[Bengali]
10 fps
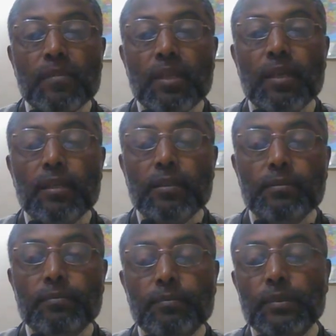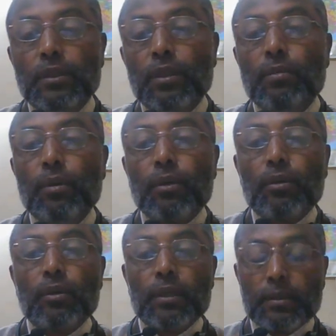যেই নির্ভর
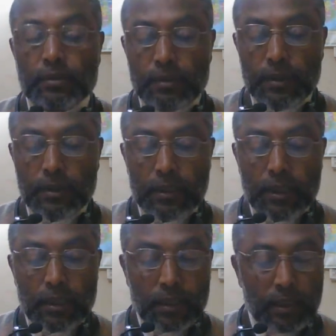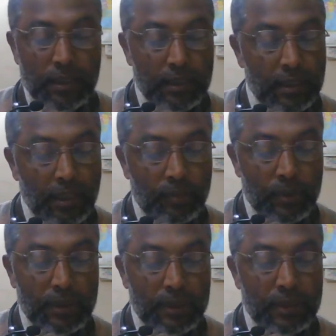করে যে এক্ষেত্রে আমরা
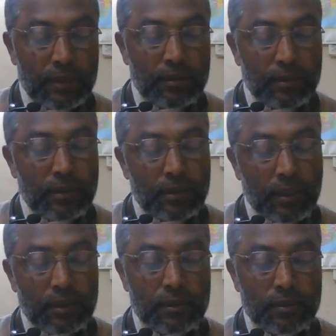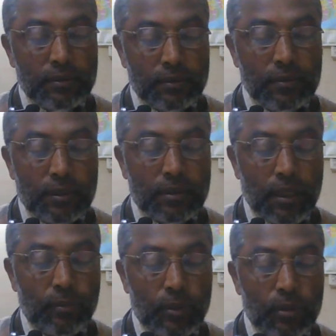দেখি যে তাদের যে
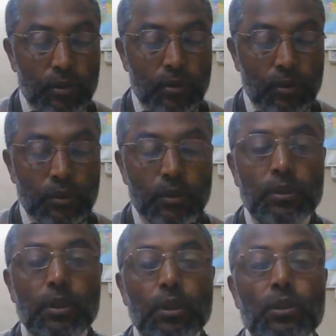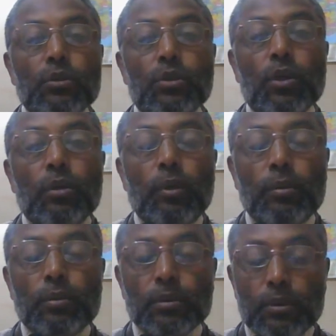সামরিক শক্তি চরম
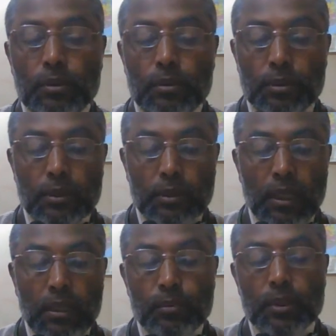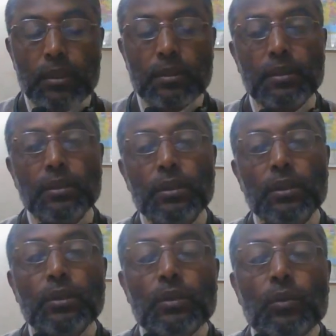অবনতি ঘটেছে তারপর আছে
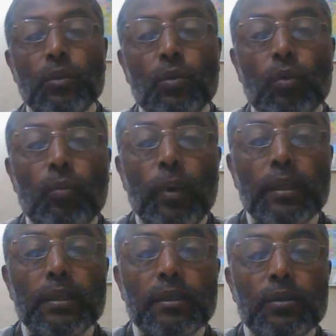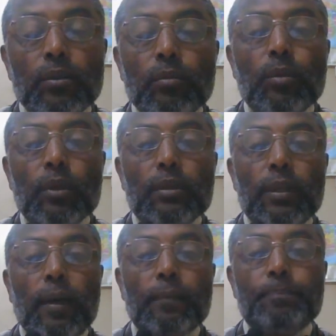নৌবাহিনী দুর্বলতা